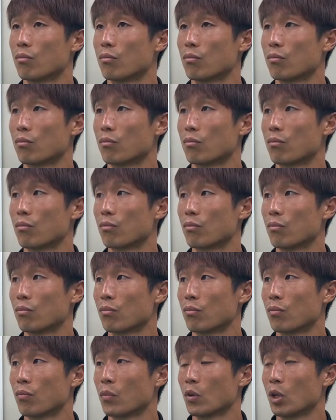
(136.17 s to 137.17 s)
ピッチに入り
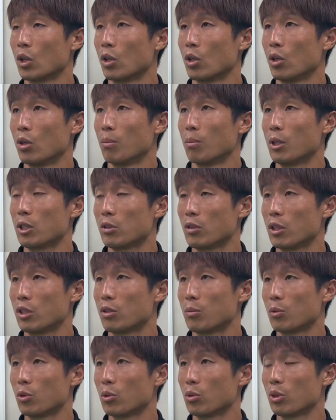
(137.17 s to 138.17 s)
ましたかまずは
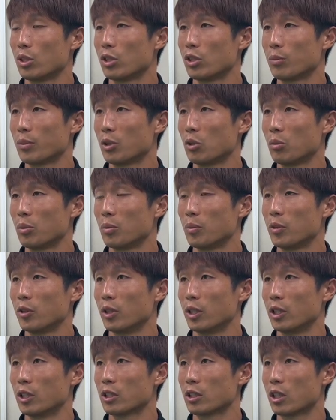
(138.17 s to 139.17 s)
いつも通り守備の部
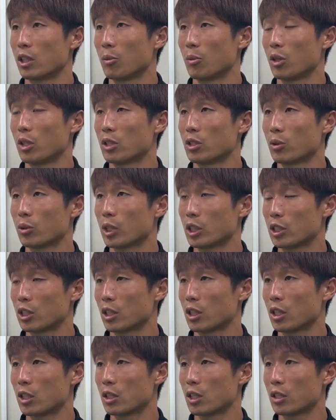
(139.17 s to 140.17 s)
分でしっかりボランチを消し
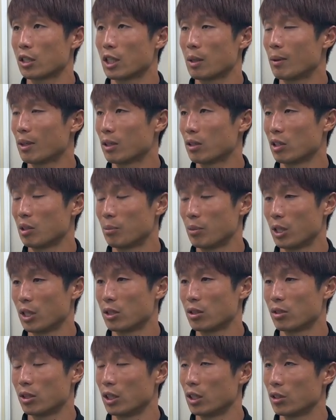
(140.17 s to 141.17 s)
ながらセンターバックに
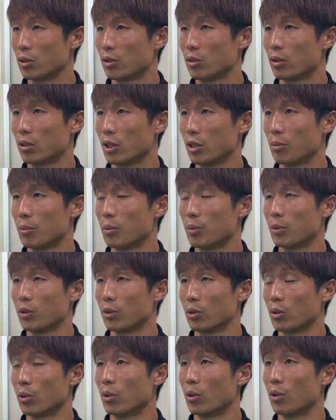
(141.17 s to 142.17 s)
プレスに行くっていう部
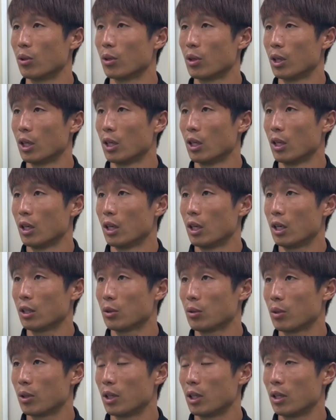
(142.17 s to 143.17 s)
分と、あ
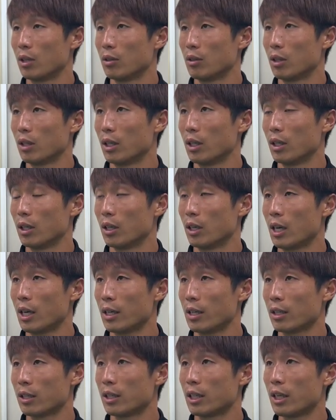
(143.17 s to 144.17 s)
とは、えー、
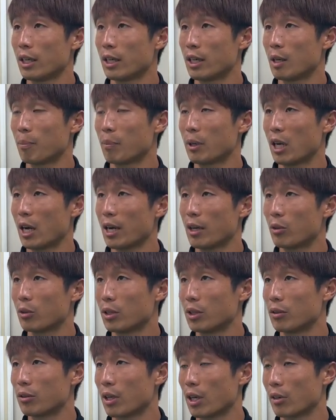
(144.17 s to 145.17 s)
はい、左がやっぱり背後
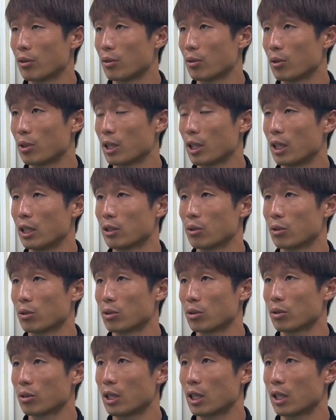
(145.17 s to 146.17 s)
に抜ける動きがちょっ
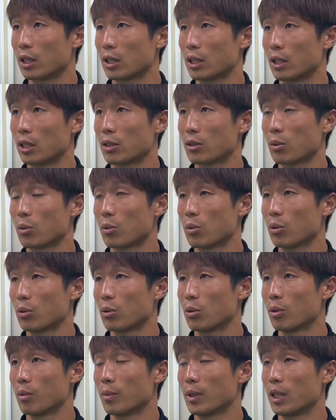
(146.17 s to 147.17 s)
と少なかったんで、そ
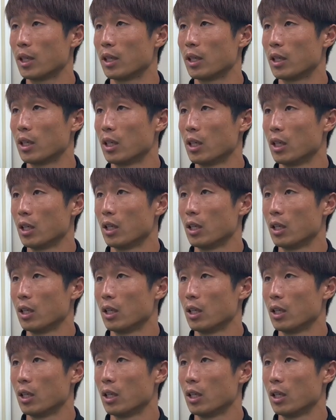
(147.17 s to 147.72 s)
こを、まあ、